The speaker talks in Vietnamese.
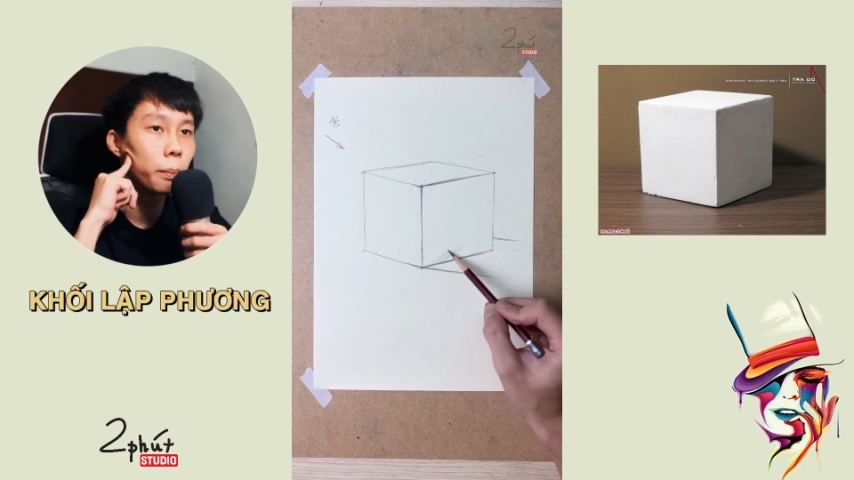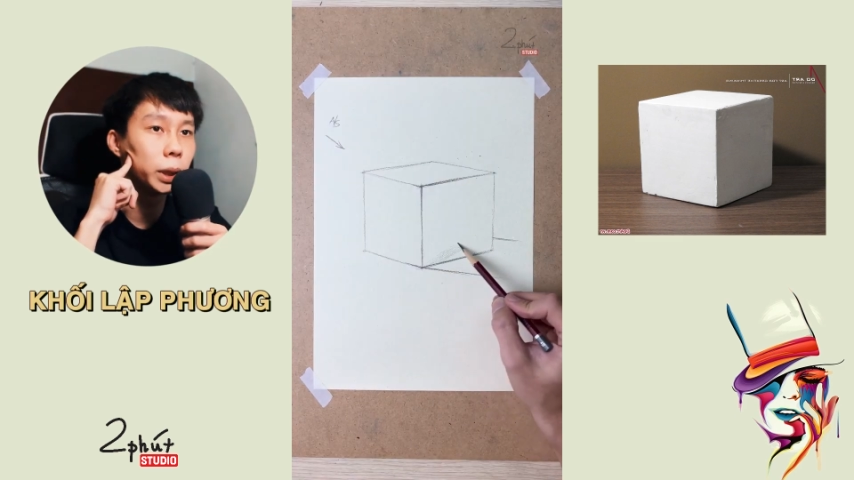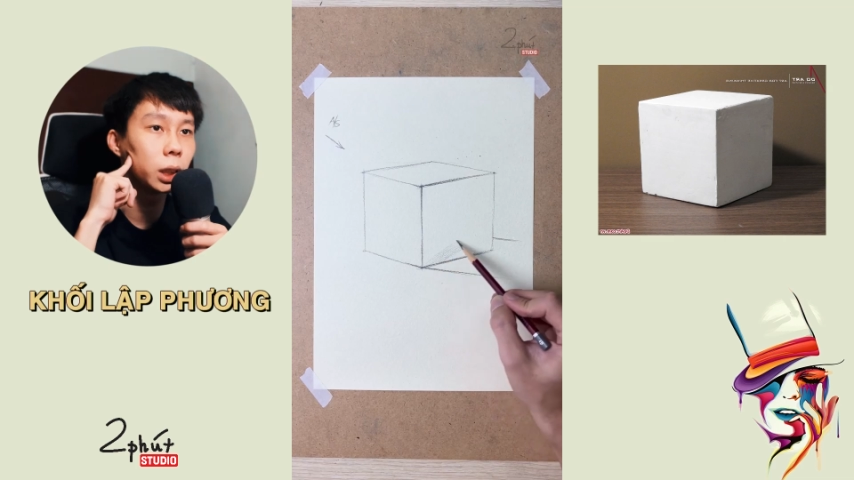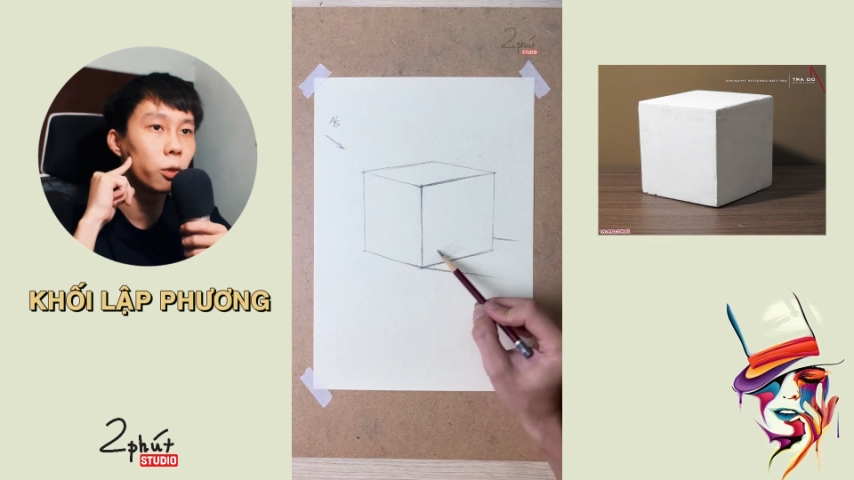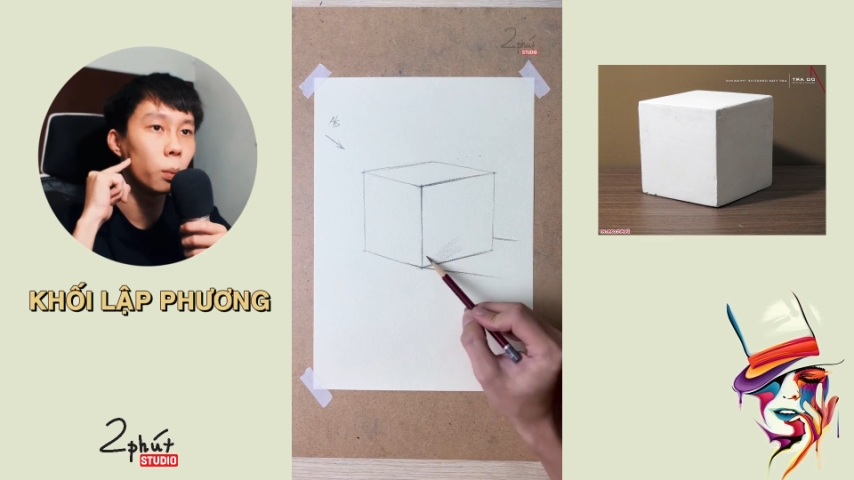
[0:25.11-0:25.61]

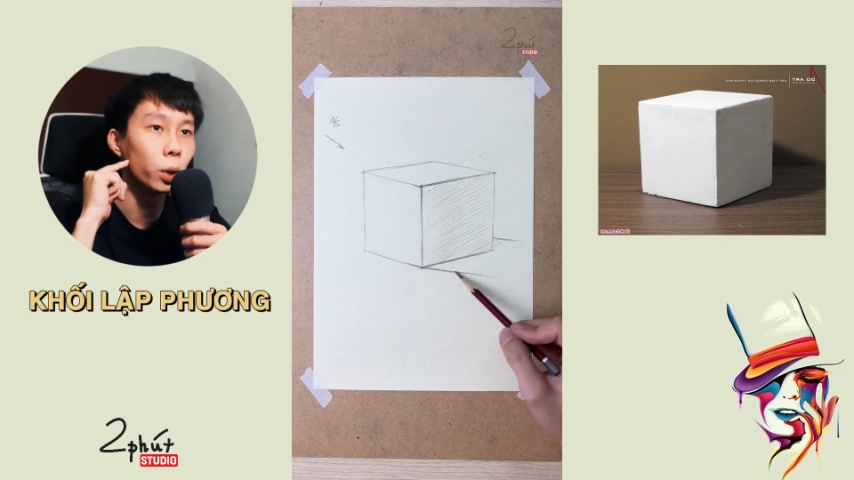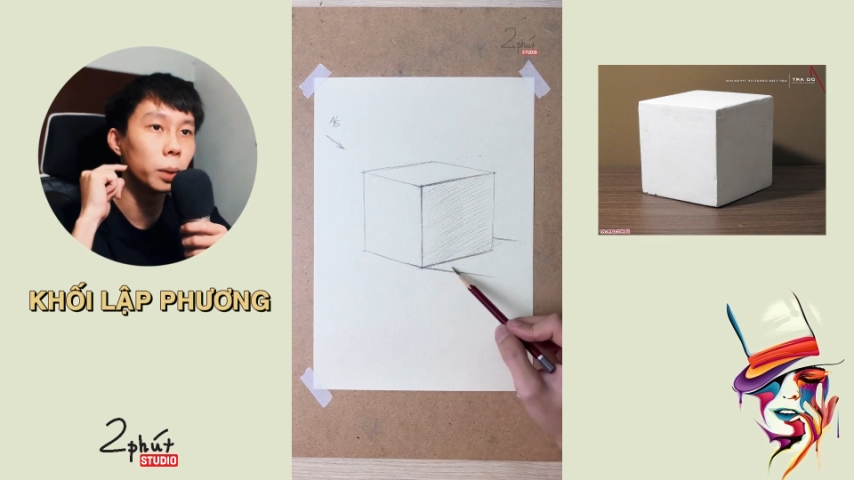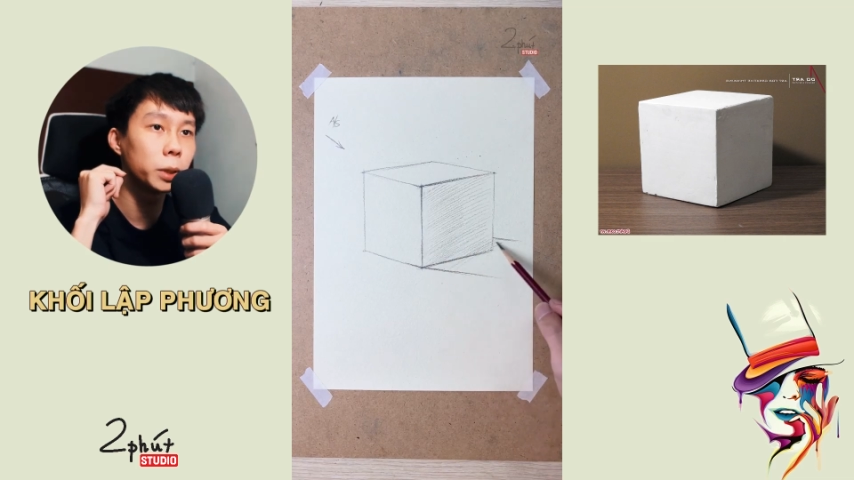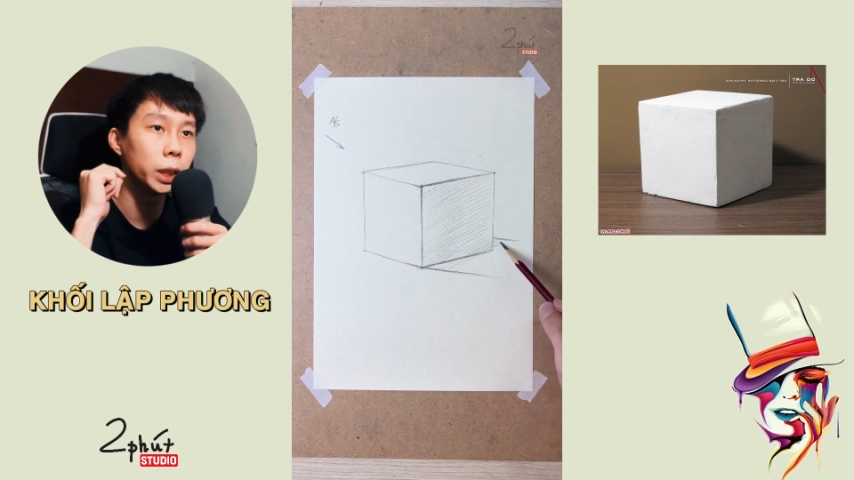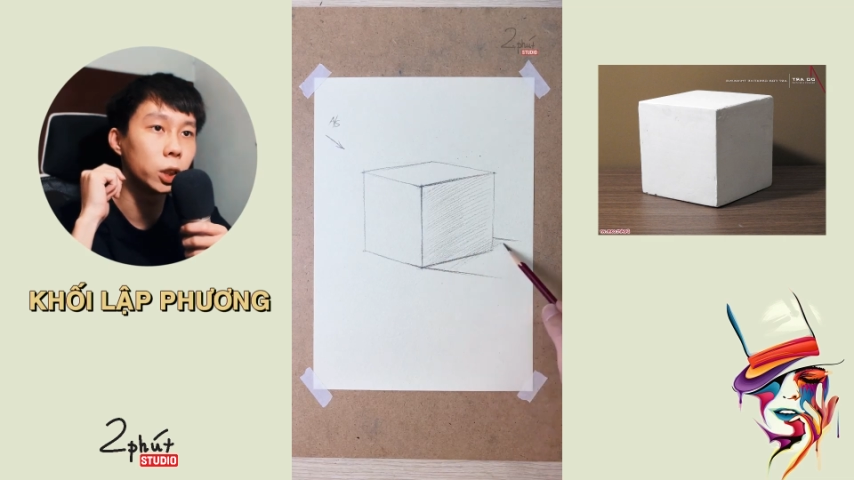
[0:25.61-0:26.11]
Mình sẽ phủ một
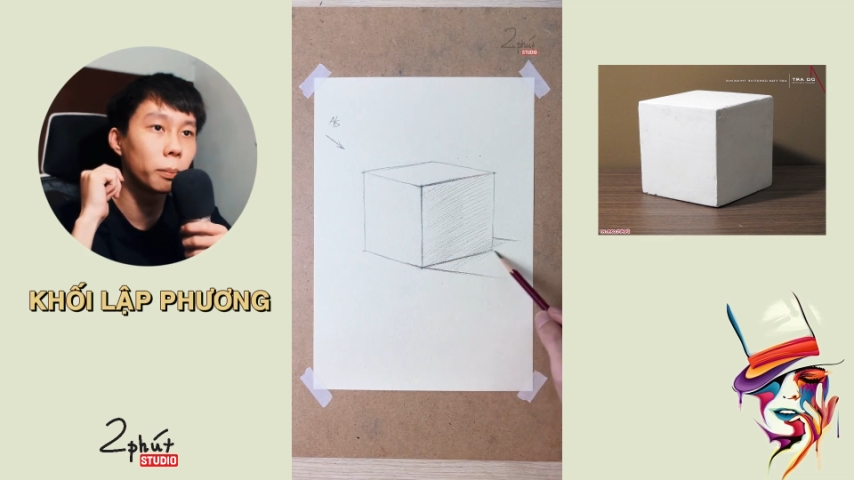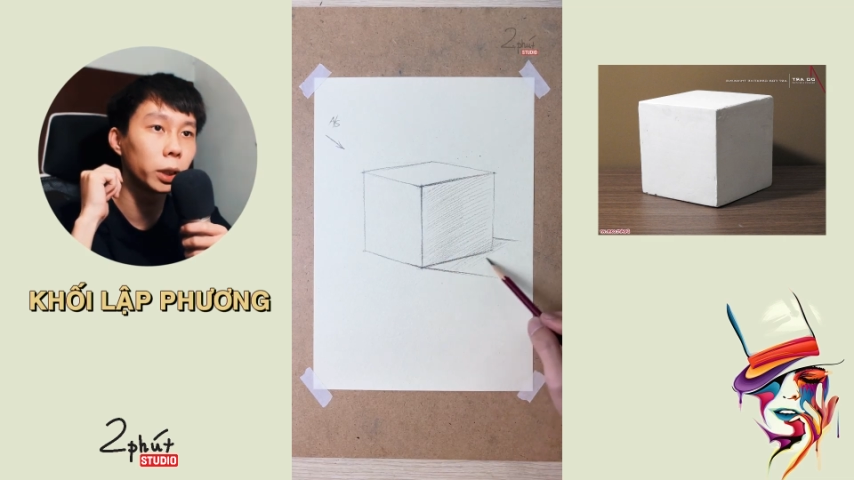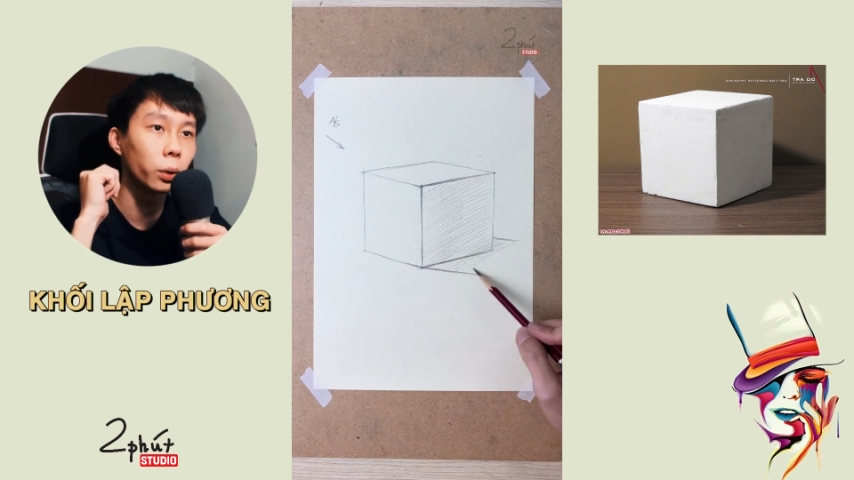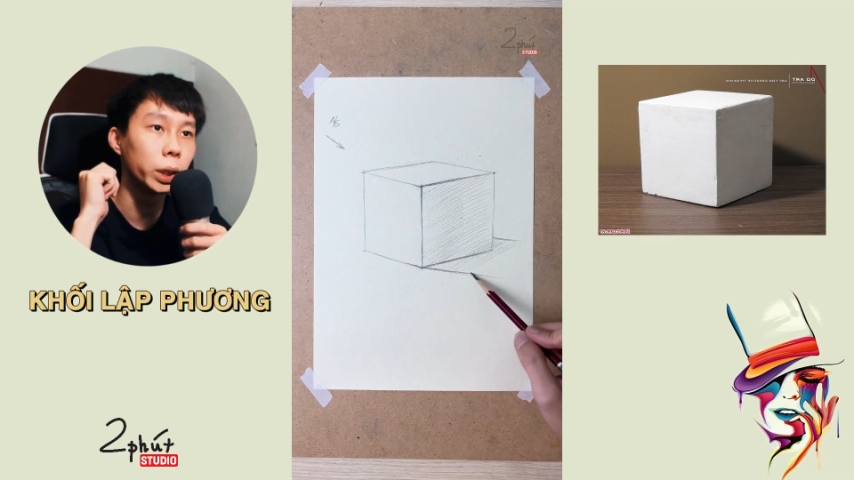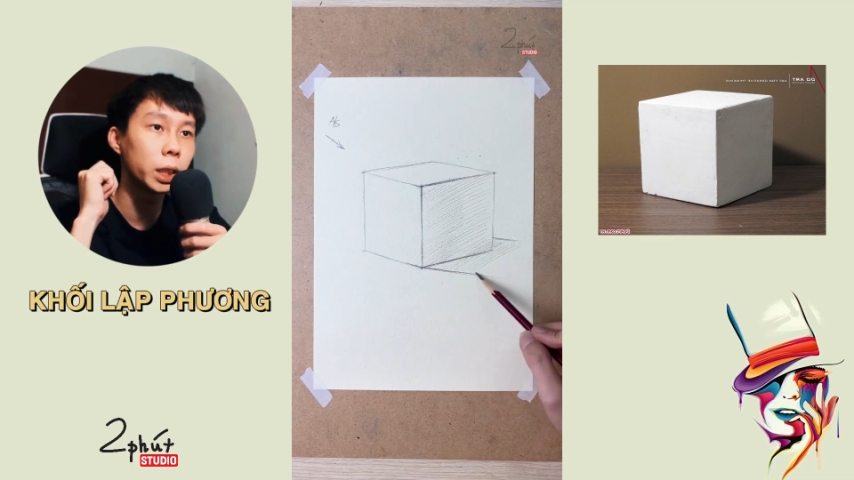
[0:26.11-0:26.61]
lớp trí cho
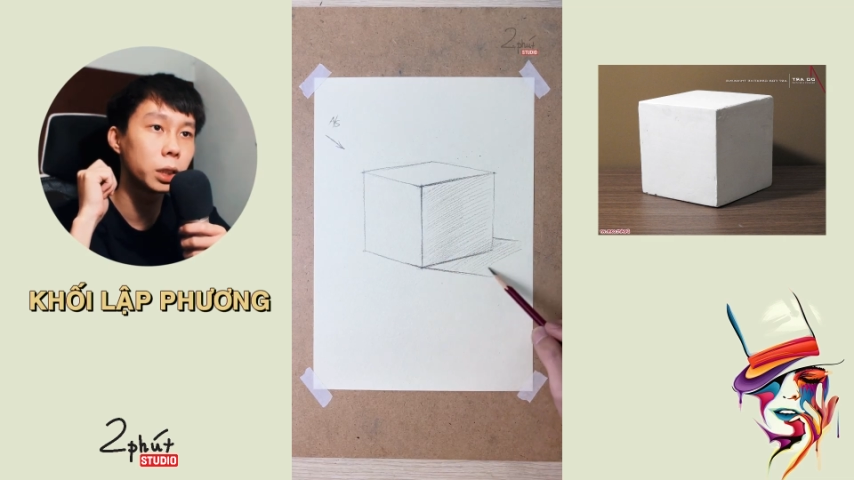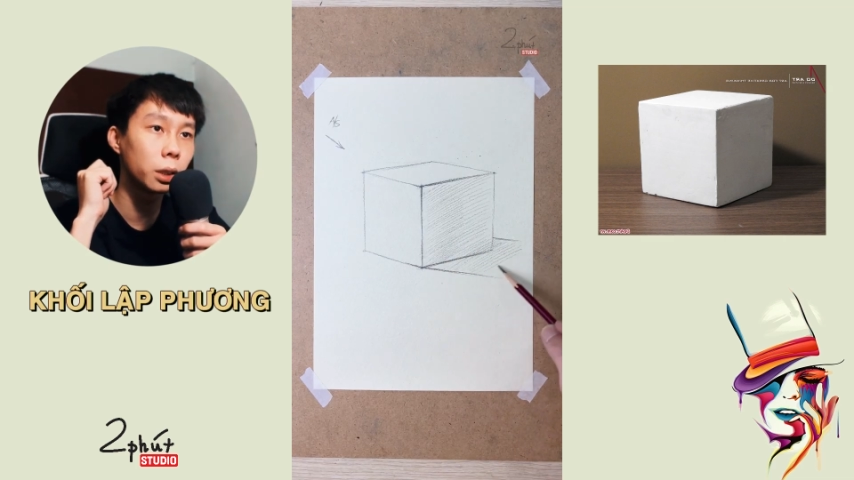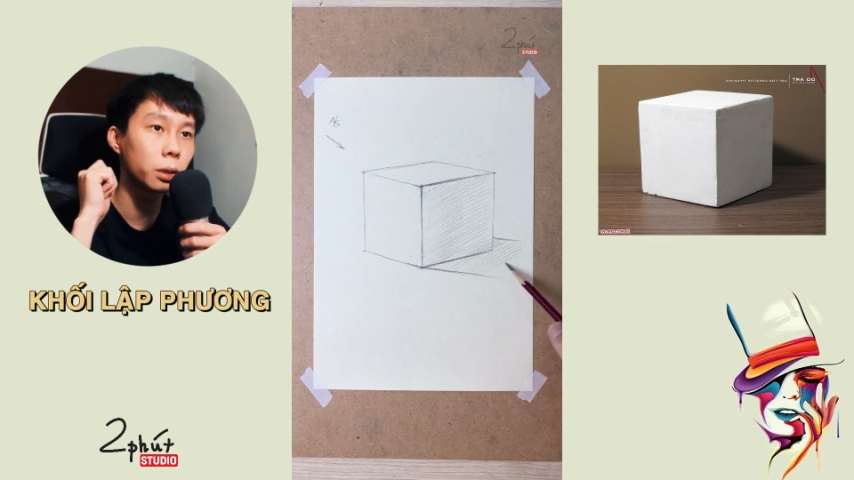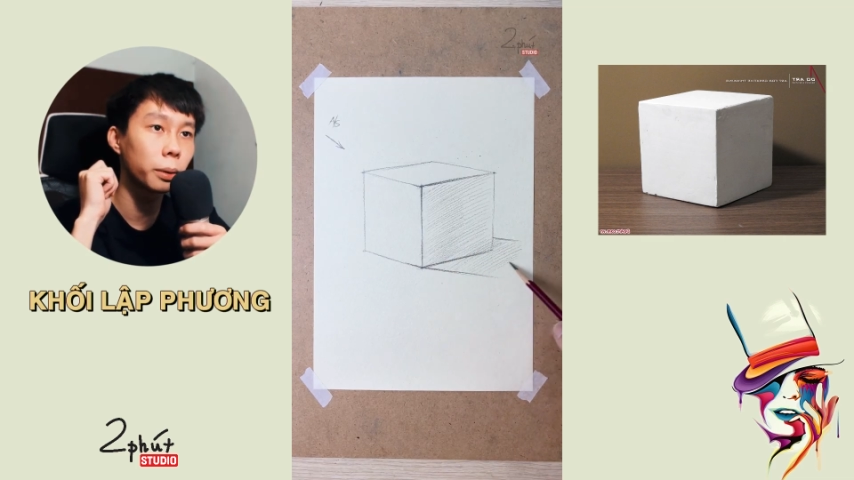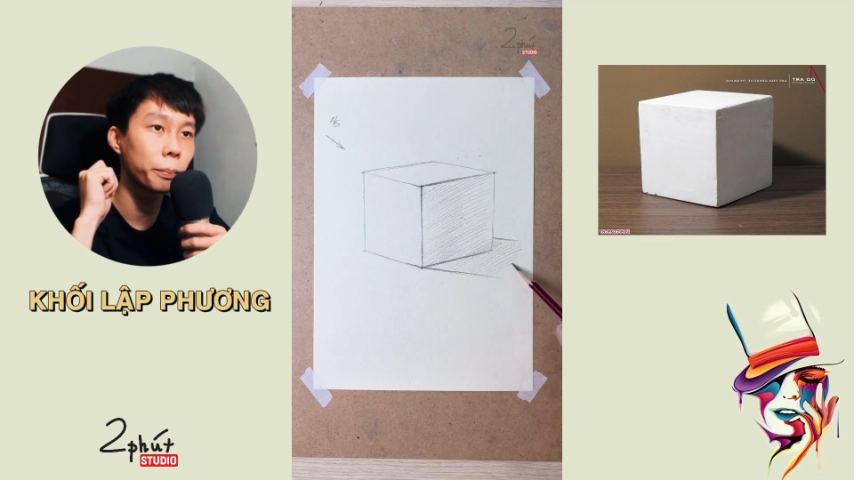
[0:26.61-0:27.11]
mặt tối nhất trước